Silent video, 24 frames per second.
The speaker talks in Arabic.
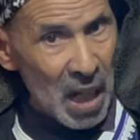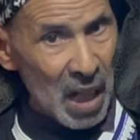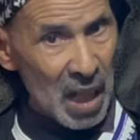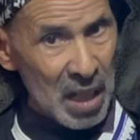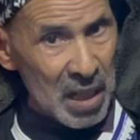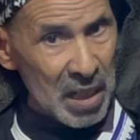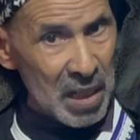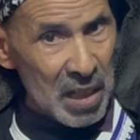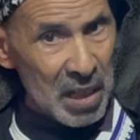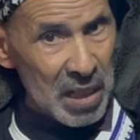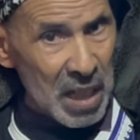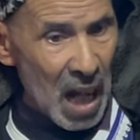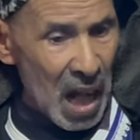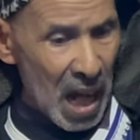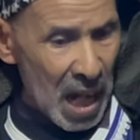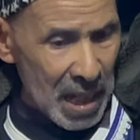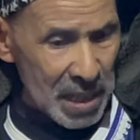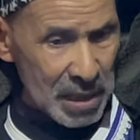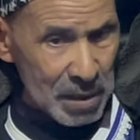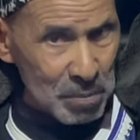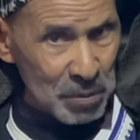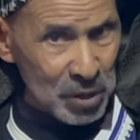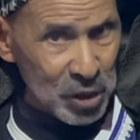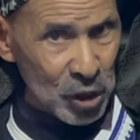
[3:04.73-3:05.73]
قال لي لا
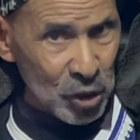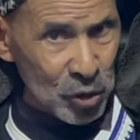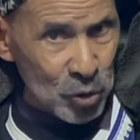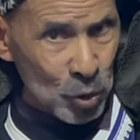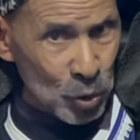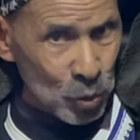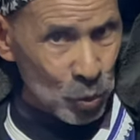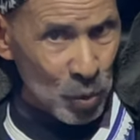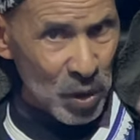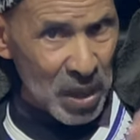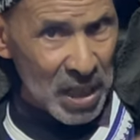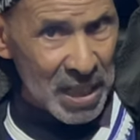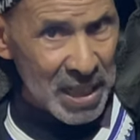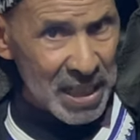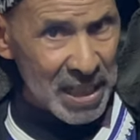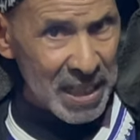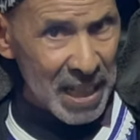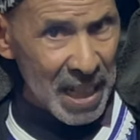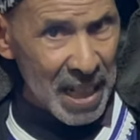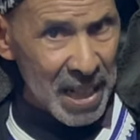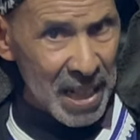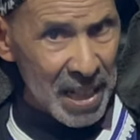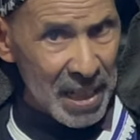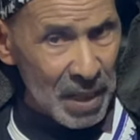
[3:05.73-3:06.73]
هذا ماشي التزوير
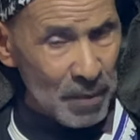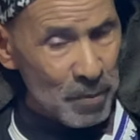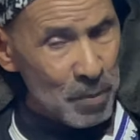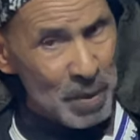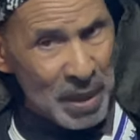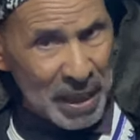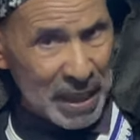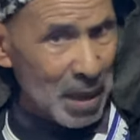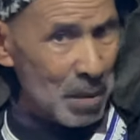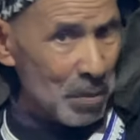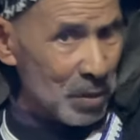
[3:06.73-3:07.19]
عليا انا في المحكمه